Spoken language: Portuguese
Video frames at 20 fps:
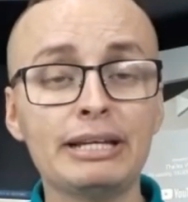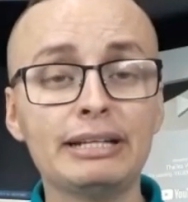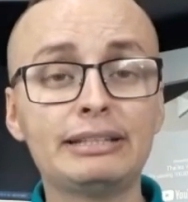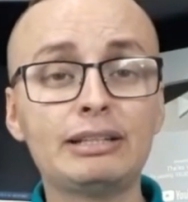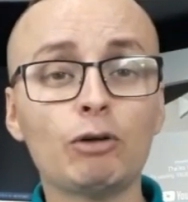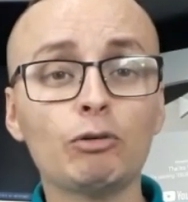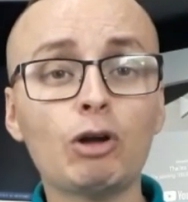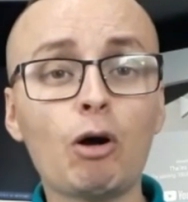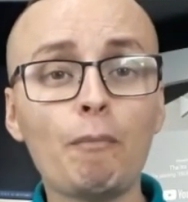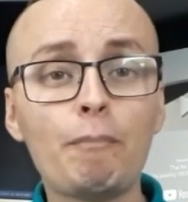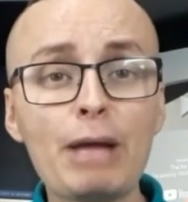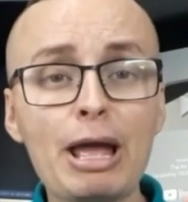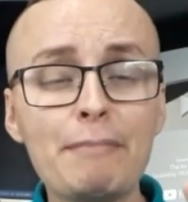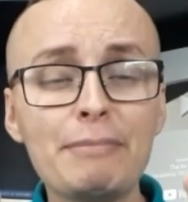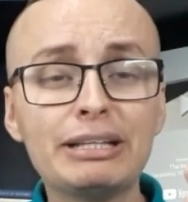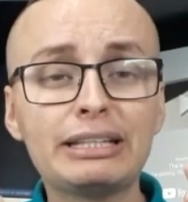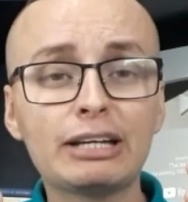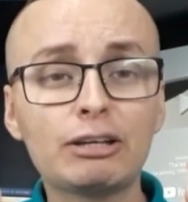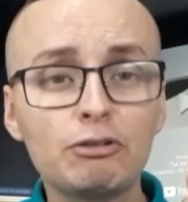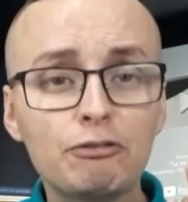Então não
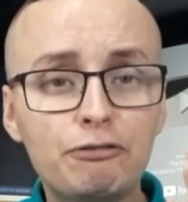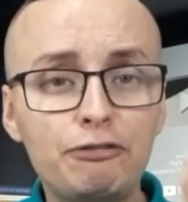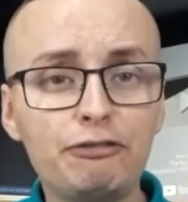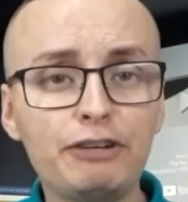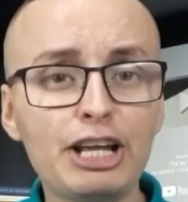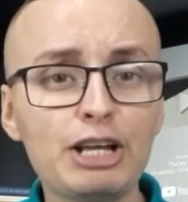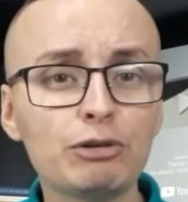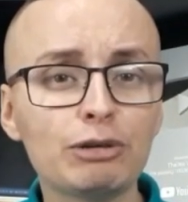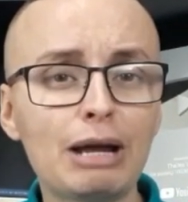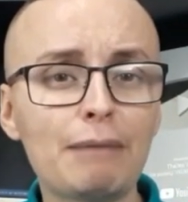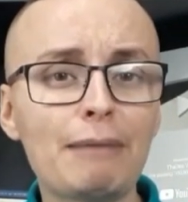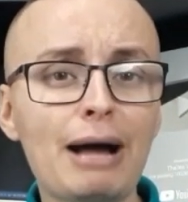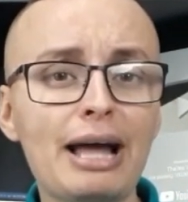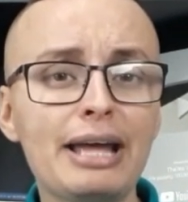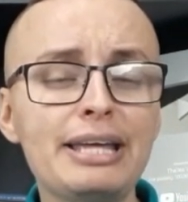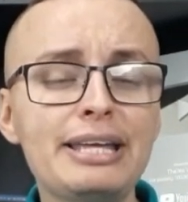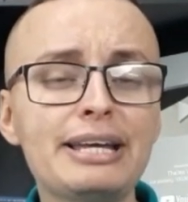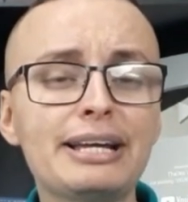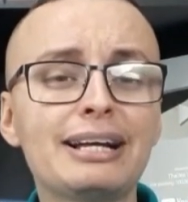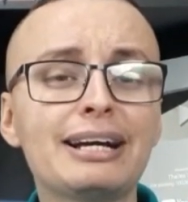permita que o frio na
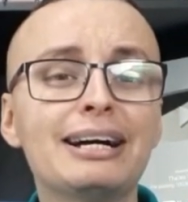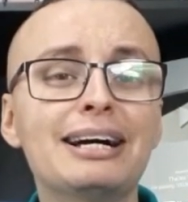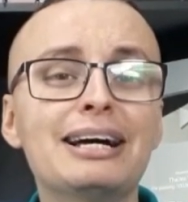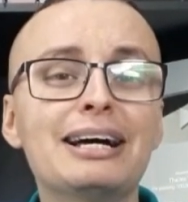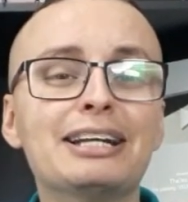barriga,